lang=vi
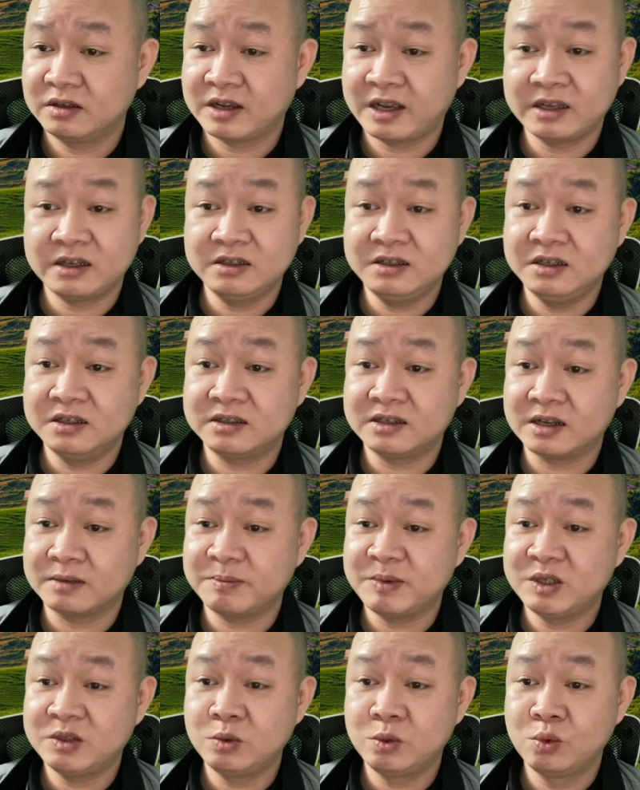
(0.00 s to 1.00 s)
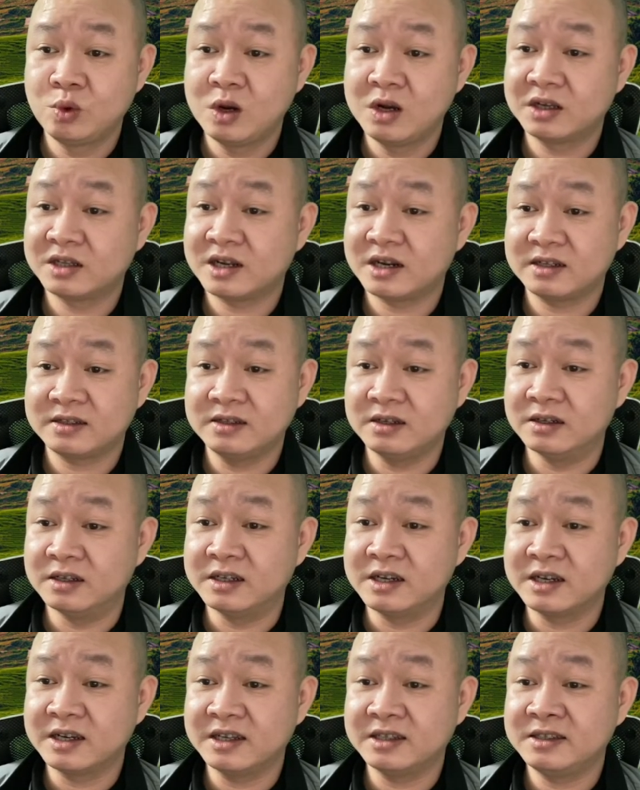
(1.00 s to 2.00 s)
Các anh cứ nhìn sang bên Trung Quốc người ta đã xử
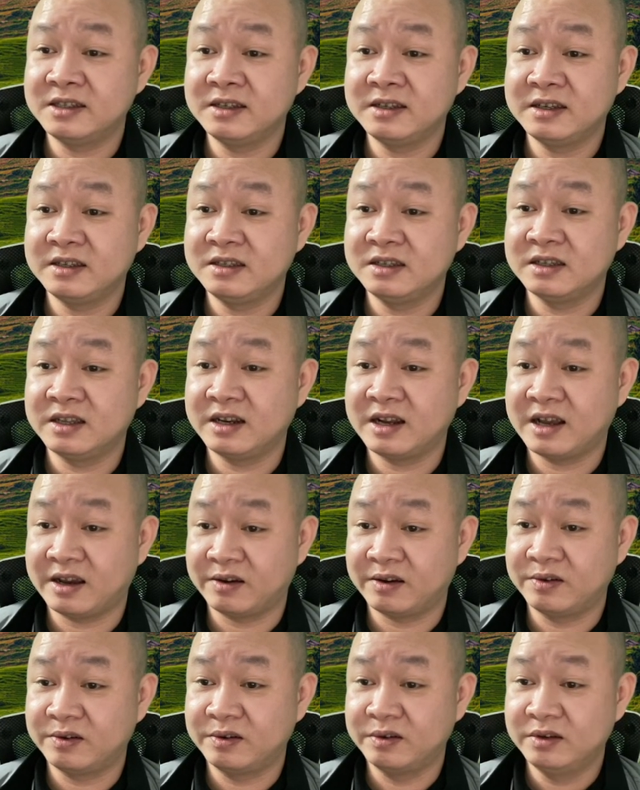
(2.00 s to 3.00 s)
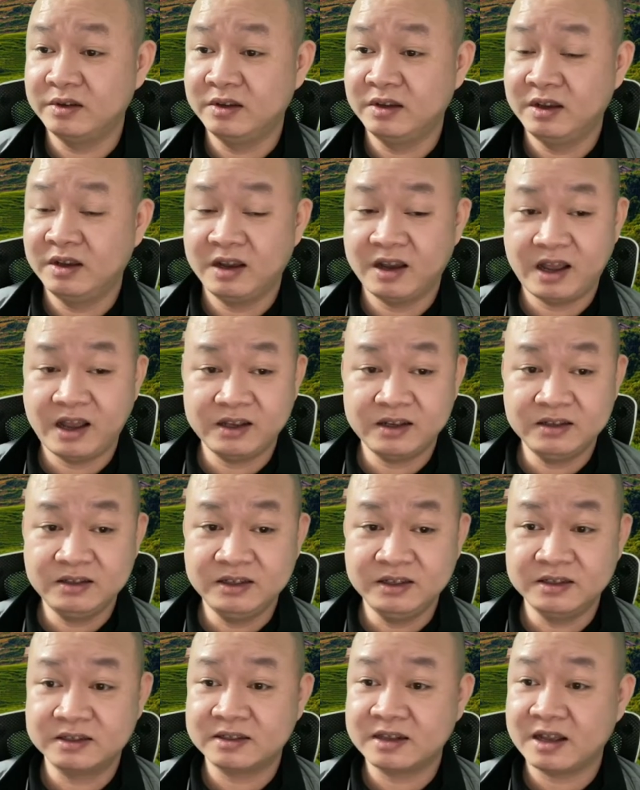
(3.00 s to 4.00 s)
lý các nghệ sĩ kia như thế nào, anh cứ
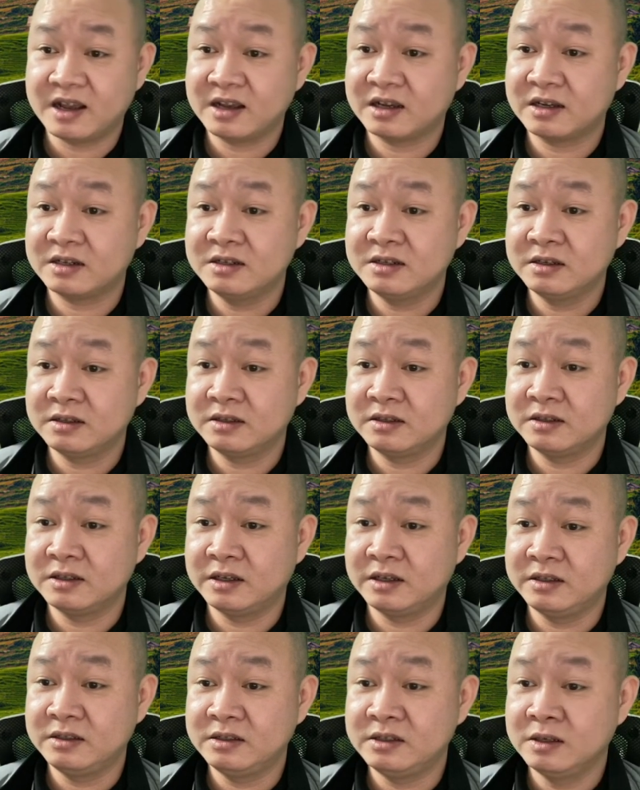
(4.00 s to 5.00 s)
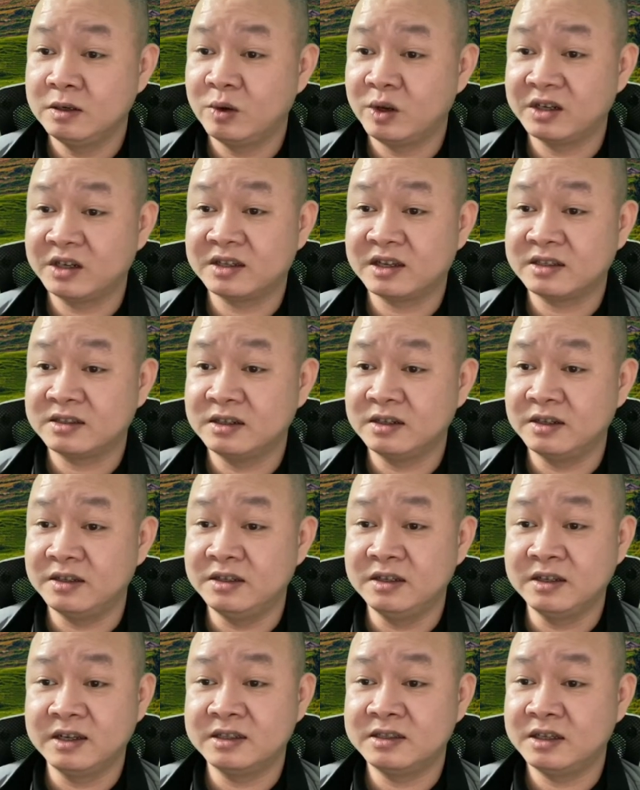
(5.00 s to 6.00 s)
nhìn sang các nước đấy dư luận người ta xử lý
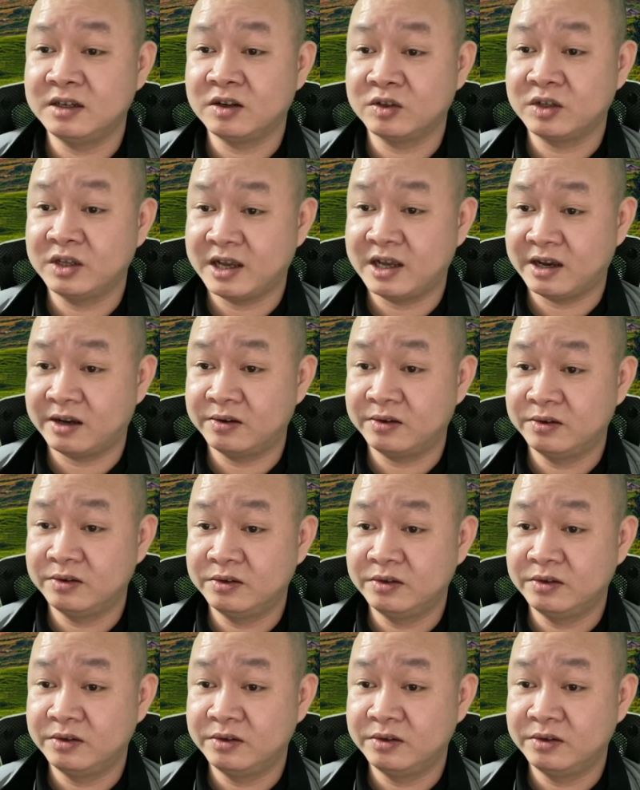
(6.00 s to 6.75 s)
những nghệ sĩ đó thế nào.